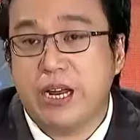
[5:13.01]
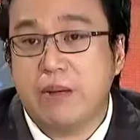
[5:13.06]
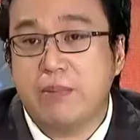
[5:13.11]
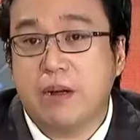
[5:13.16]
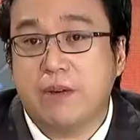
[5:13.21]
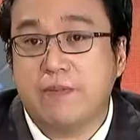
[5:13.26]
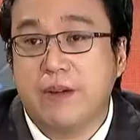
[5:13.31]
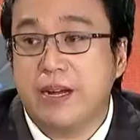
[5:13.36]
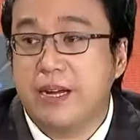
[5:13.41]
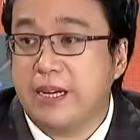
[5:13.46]

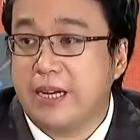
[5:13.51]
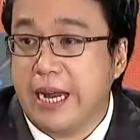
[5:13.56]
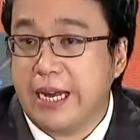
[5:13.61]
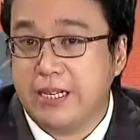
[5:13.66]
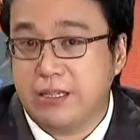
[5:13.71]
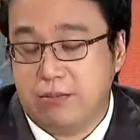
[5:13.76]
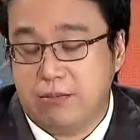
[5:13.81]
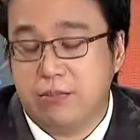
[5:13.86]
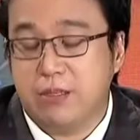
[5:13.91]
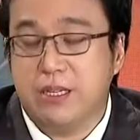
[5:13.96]
kang mag-file ng
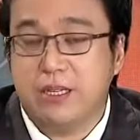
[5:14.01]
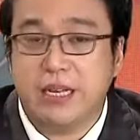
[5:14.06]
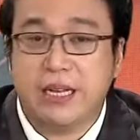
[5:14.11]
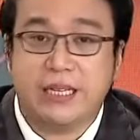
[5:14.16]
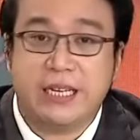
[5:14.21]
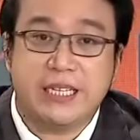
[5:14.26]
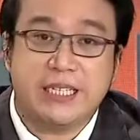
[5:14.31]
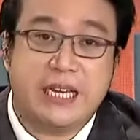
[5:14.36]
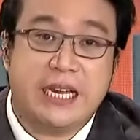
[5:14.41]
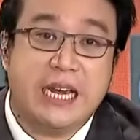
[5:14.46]
case.
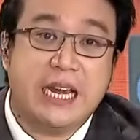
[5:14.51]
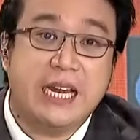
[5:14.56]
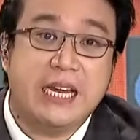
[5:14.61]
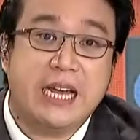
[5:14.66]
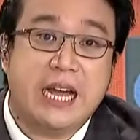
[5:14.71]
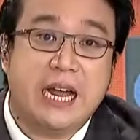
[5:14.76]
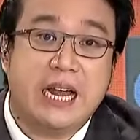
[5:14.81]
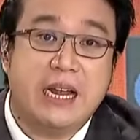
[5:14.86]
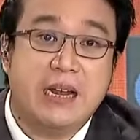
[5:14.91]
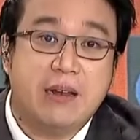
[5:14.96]
That is
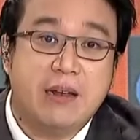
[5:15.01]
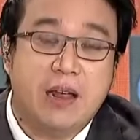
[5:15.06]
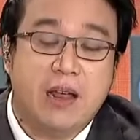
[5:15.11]
illegal,